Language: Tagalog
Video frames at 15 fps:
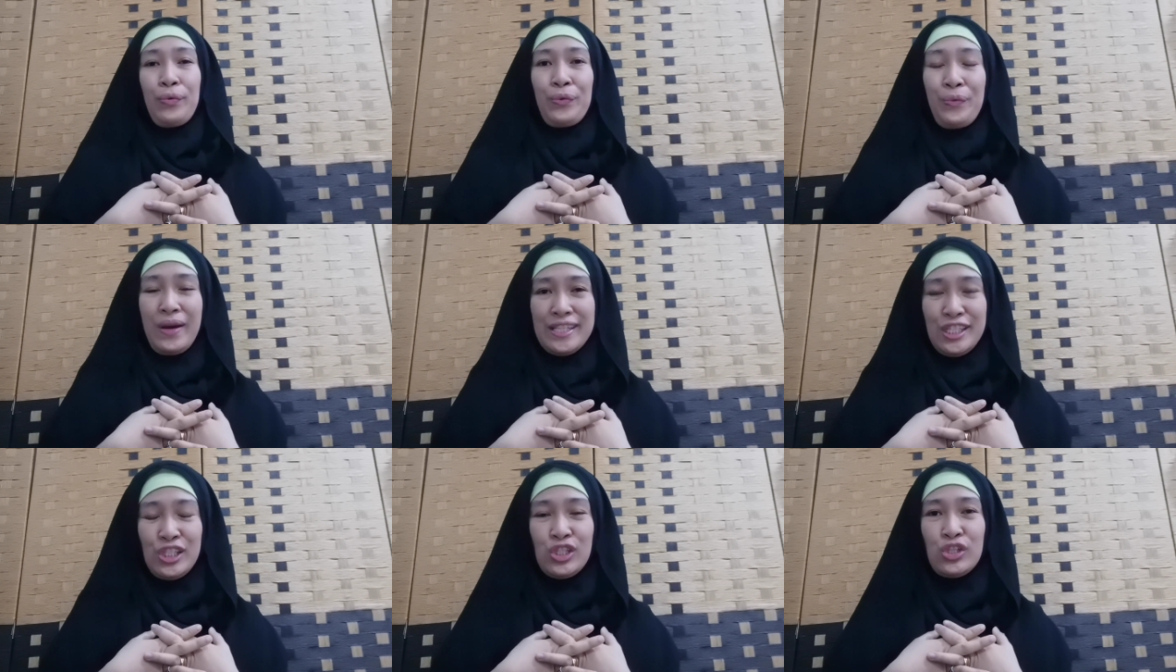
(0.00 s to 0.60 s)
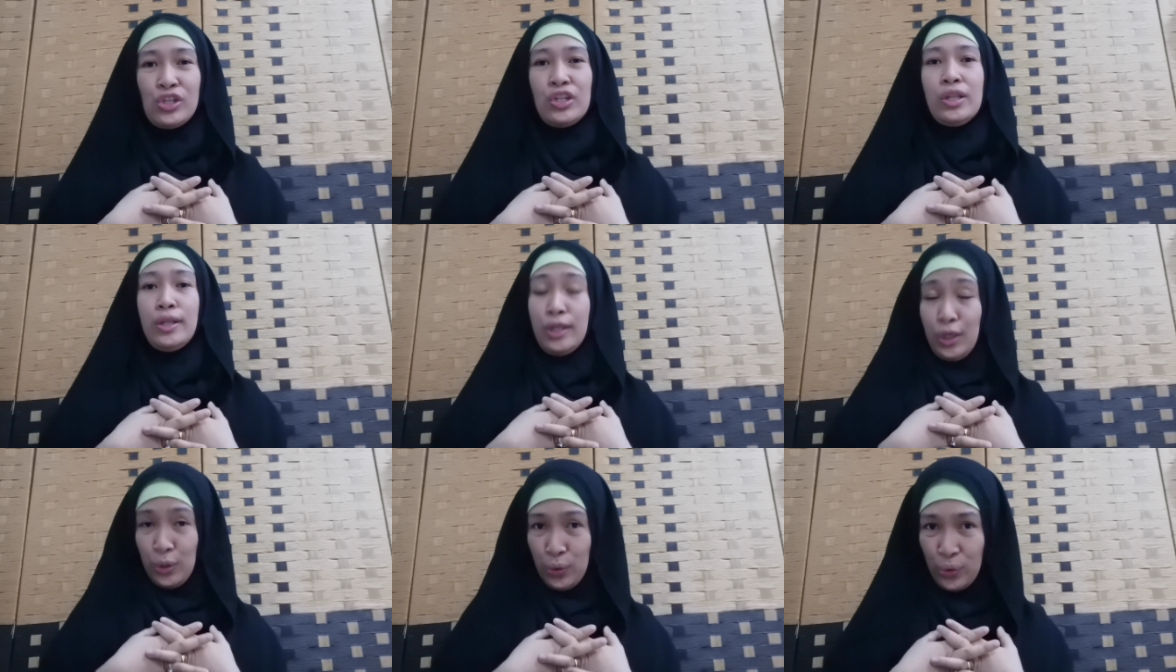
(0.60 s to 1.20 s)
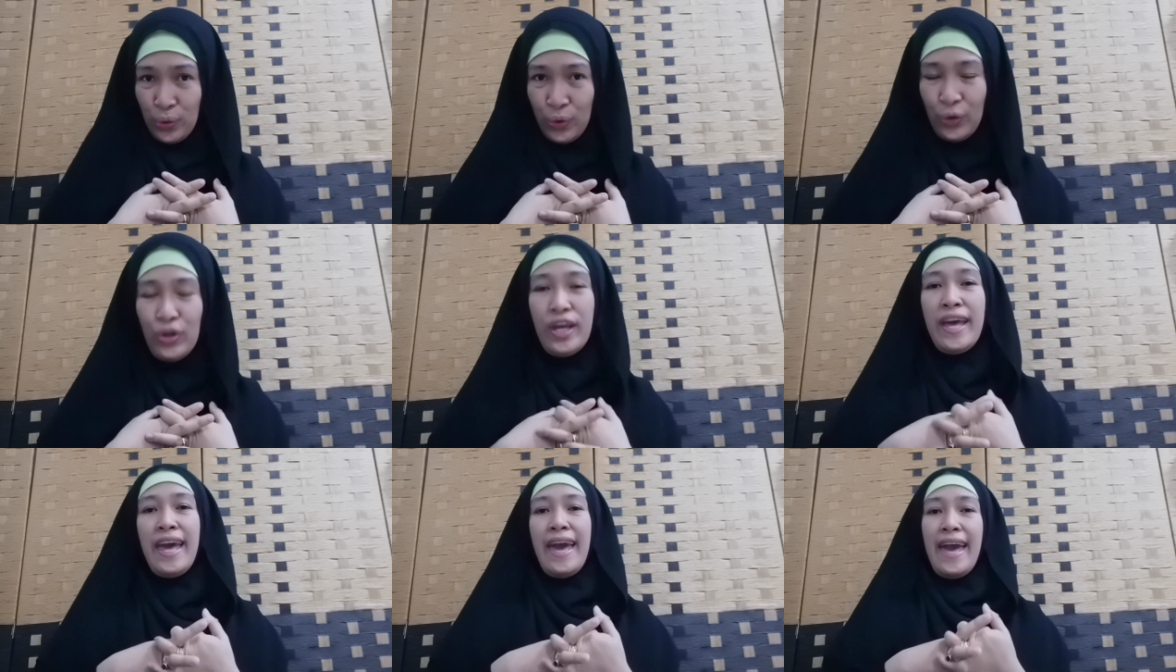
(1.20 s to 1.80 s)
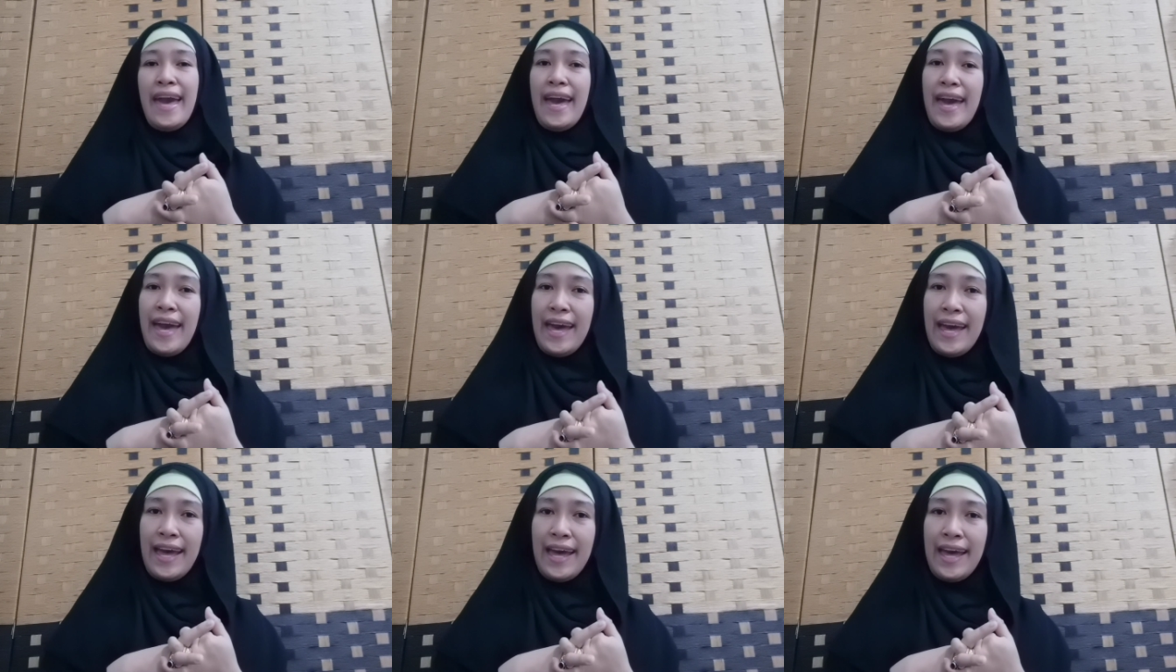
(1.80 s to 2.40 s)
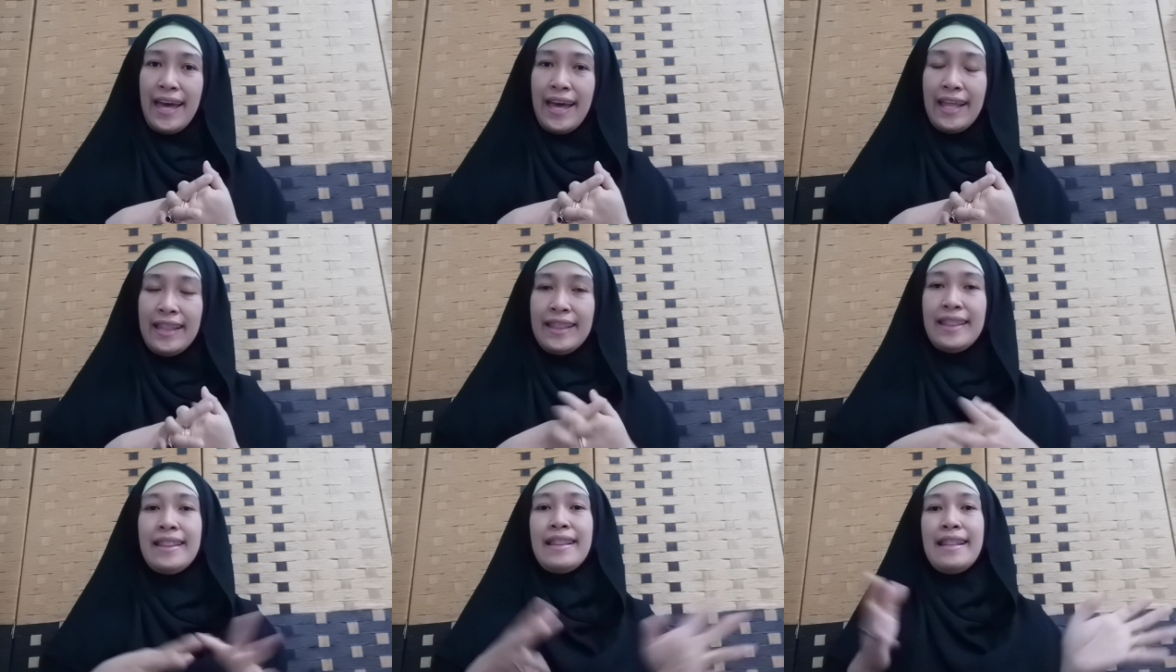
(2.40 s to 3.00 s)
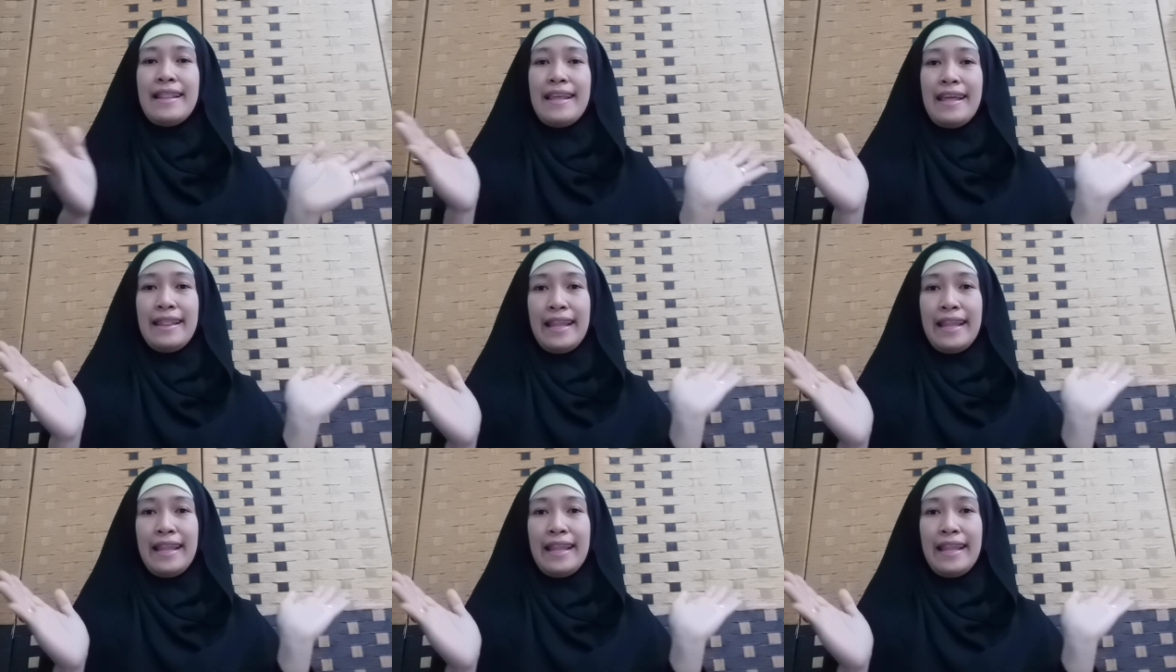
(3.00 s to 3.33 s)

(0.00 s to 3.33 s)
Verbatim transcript: question nyo and